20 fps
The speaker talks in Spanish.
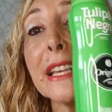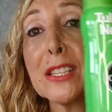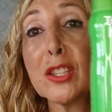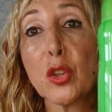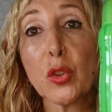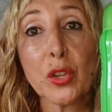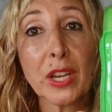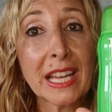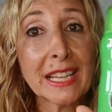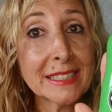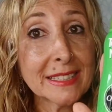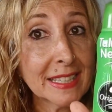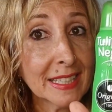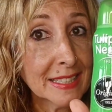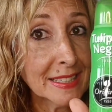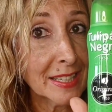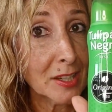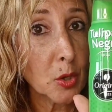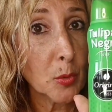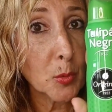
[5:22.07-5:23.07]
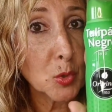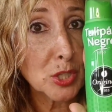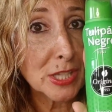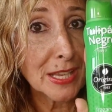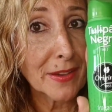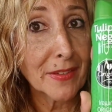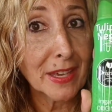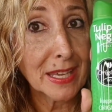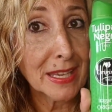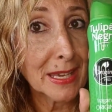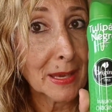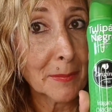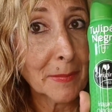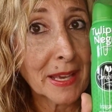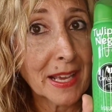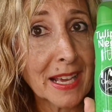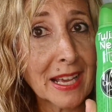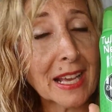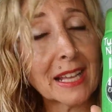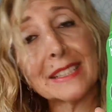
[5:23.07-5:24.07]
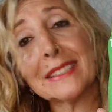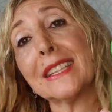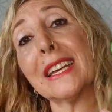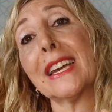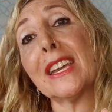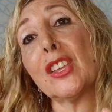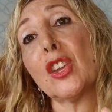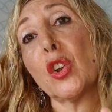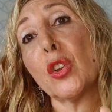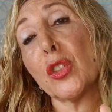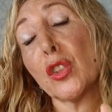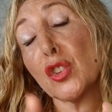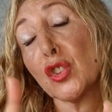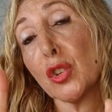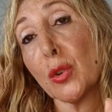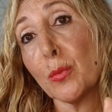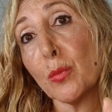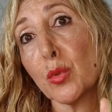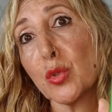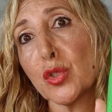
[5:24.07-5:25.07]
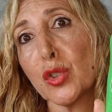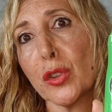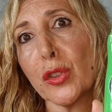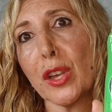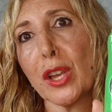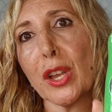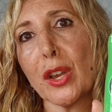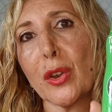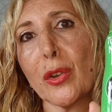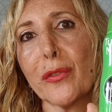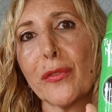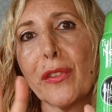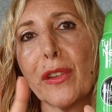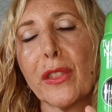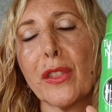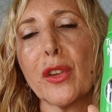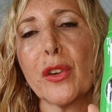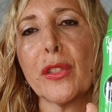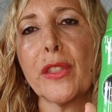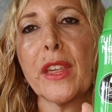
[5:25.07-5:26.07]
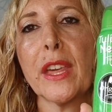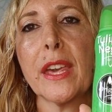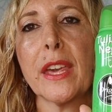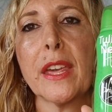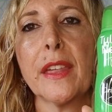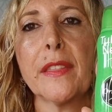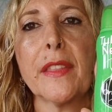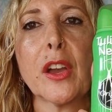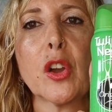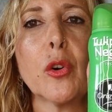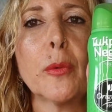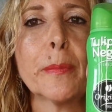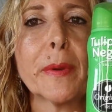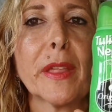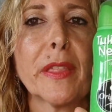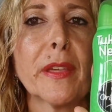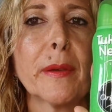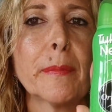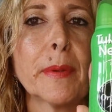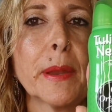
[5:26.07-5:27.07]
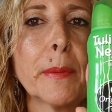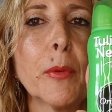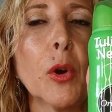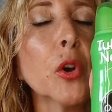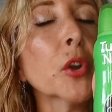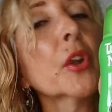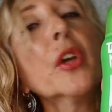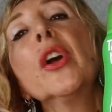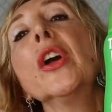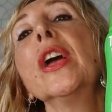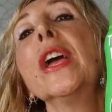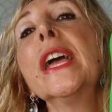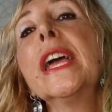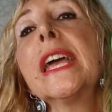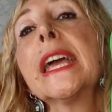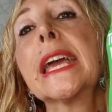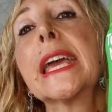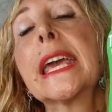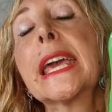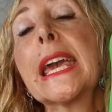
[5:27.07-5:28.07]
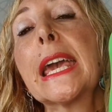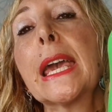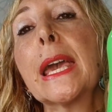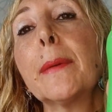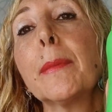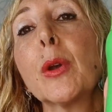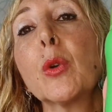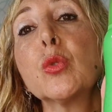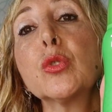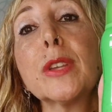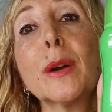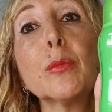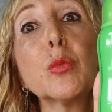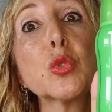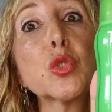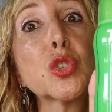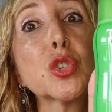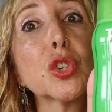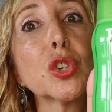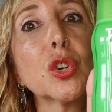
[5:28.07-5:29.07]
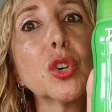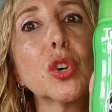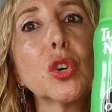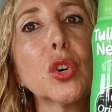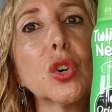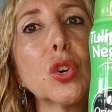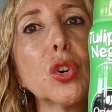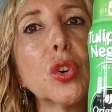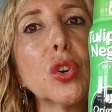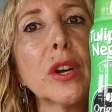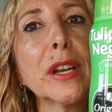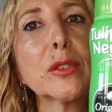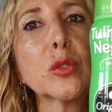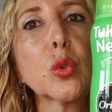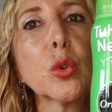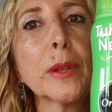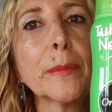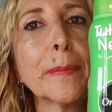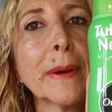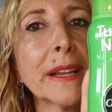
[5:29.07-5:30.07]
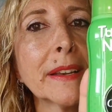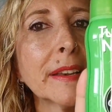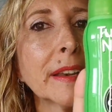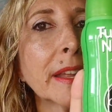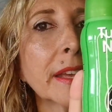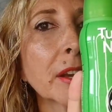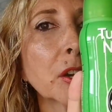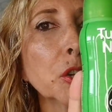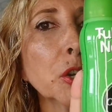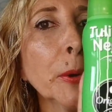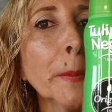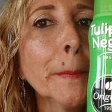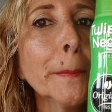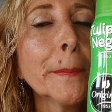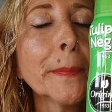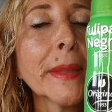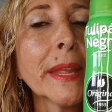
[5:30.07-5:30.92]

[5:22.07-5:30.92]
desodorante este, como sabéis que me encanta, que ya lo he dicho en muchos de los vídeos de, compras de Primor, que me gusta mucho el tulipán negro.